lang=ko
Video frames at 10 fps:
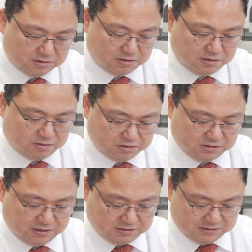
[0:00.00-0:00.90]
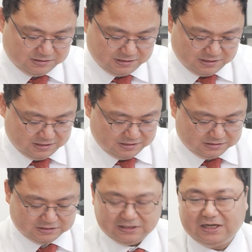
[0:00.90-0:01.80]
들어요. 어찌됐든
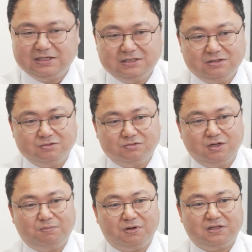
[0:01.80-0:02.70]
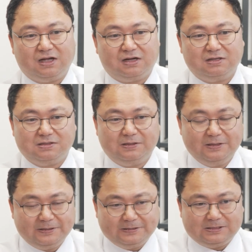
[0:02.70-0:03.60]
시간은 우리 편이다. 그래서
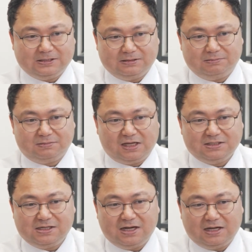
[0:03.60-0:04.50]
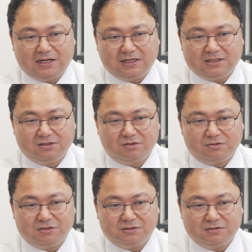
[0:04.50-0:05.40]
지금 테슬라 같은
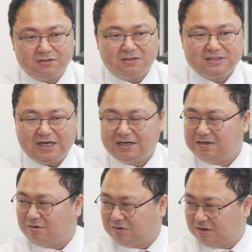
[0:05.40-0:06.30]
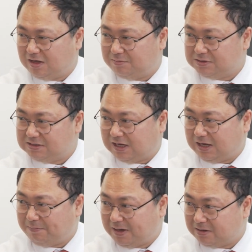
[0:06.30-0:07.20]
경우는 차를 어떻게 하면
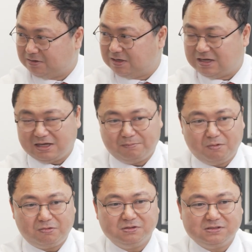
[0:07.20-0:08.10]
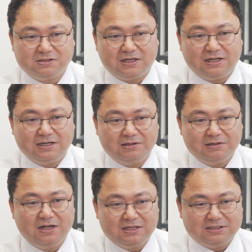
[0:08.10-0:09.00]
싸게 팔 거냐 이게
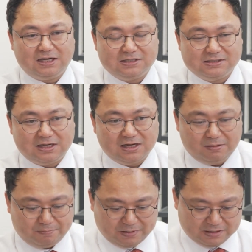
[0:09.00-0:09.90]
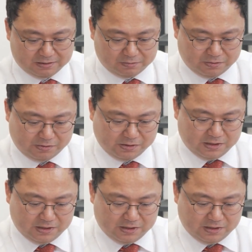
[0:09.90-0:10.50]
포커스잖아요. 네. 차를 싸게 팔고